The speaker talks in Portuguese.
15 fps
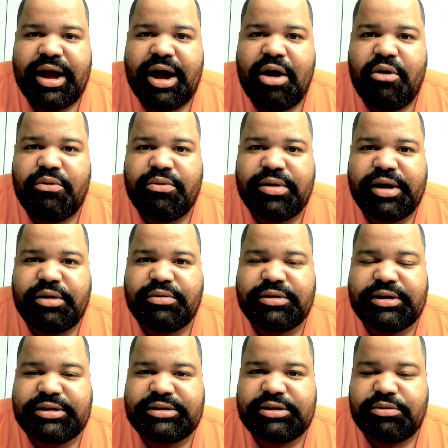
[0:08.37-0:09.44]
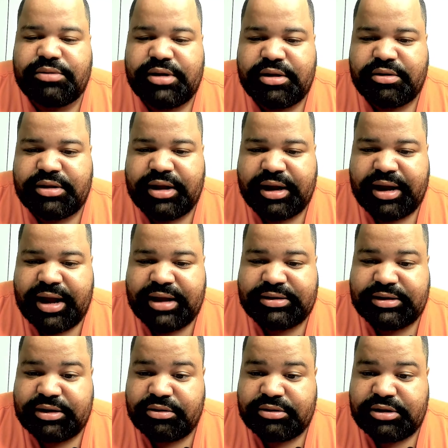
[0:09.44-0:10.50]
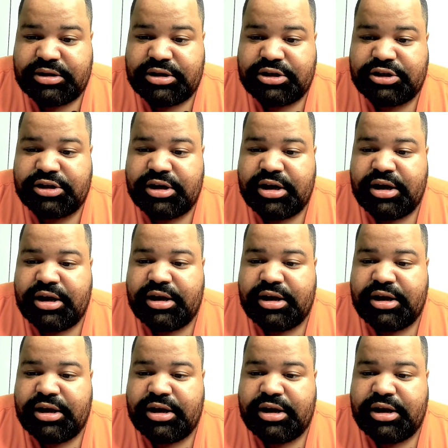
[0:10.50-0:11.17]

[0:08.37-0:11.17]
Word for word: algo que aconteceu dentro da casa, que é o seguinte,